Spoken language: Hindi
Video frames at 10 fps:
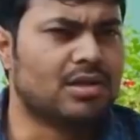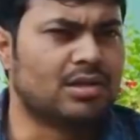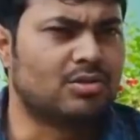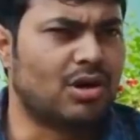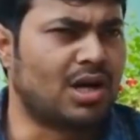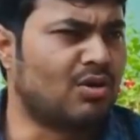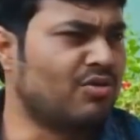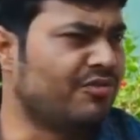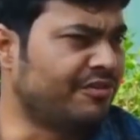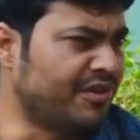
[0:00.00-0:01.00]
तो अराउंड
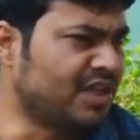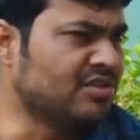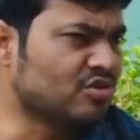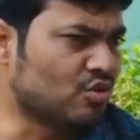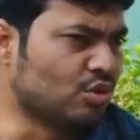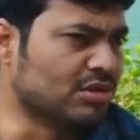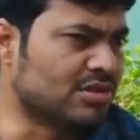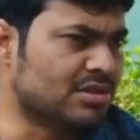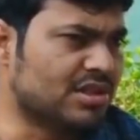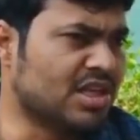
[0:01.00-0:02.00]
15 स्कूल्स
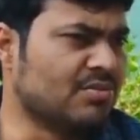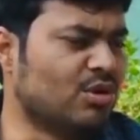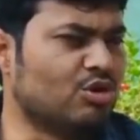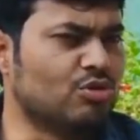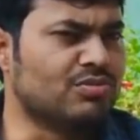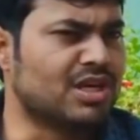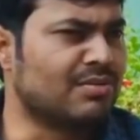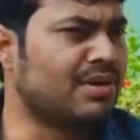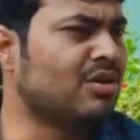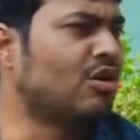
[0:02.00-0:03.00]
तीन बोरदुमसा
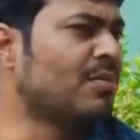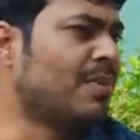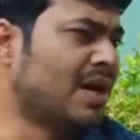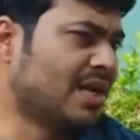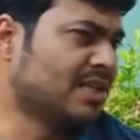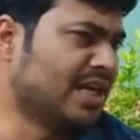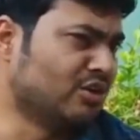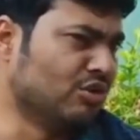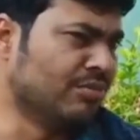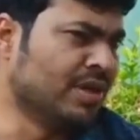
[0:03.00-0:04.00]
में और 12
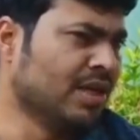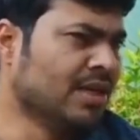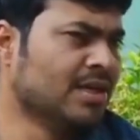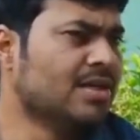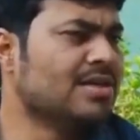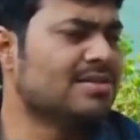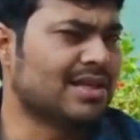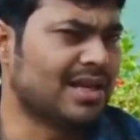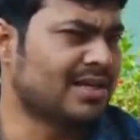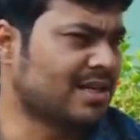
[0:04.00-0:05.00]
दायून में
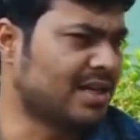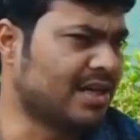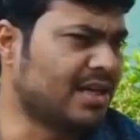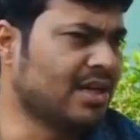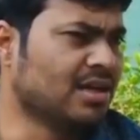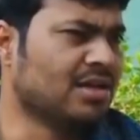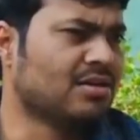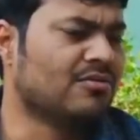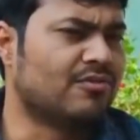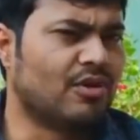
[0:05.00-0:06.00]
सेलेक्ट करे हैं
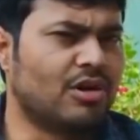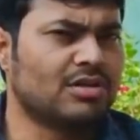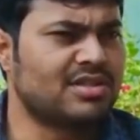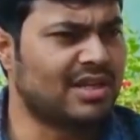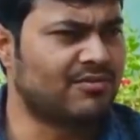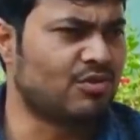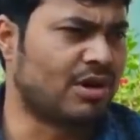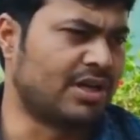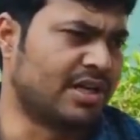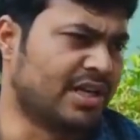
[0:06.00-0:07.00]
फॉर सेल्फ
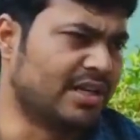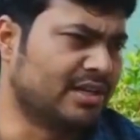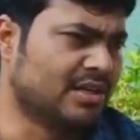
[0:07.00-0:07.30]
क्वारंटाइन